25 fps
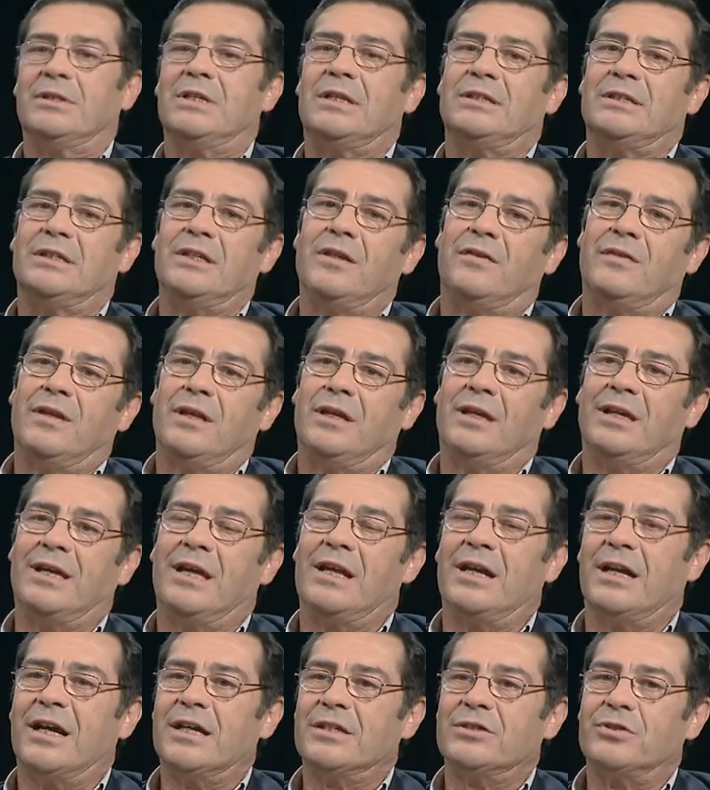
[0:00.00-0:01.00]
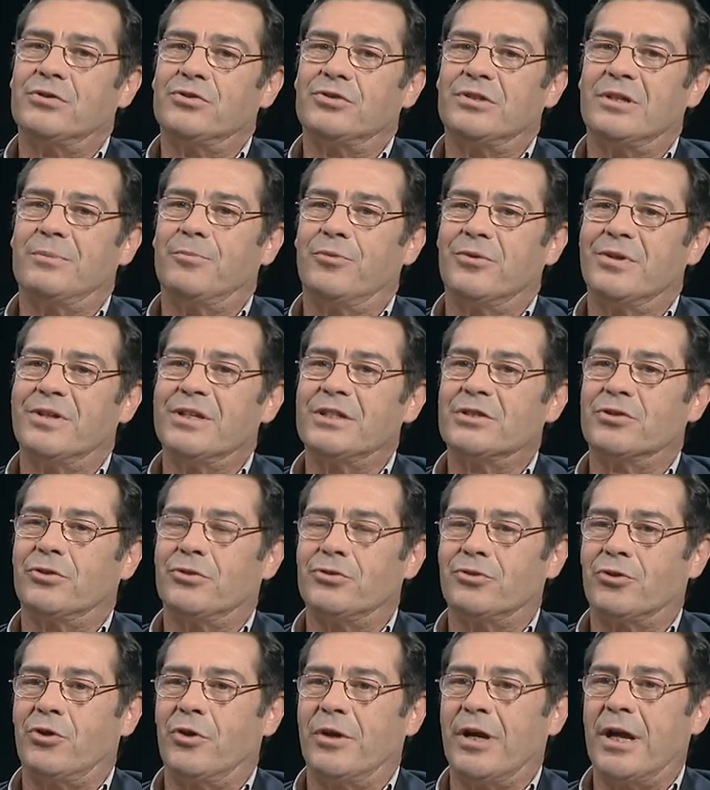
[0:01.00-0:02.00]
dicen que el gasto se puede
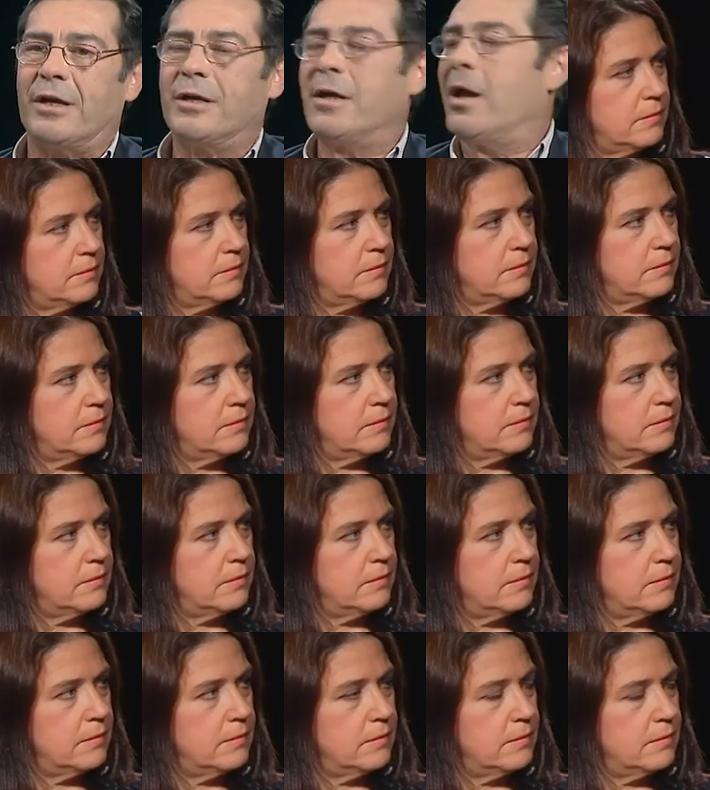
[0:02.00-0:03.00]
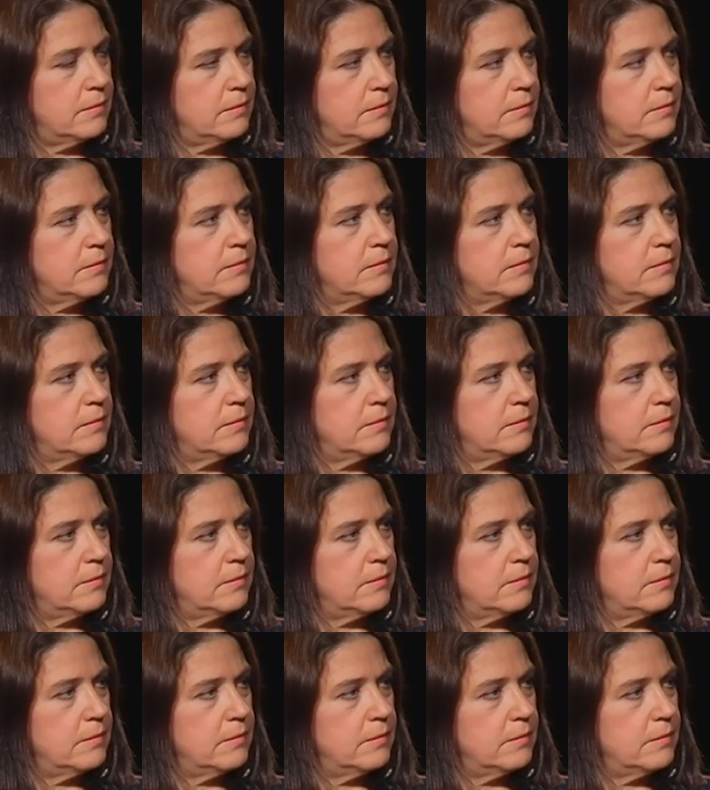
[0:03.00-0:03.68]
descontrolar por diversos motivos.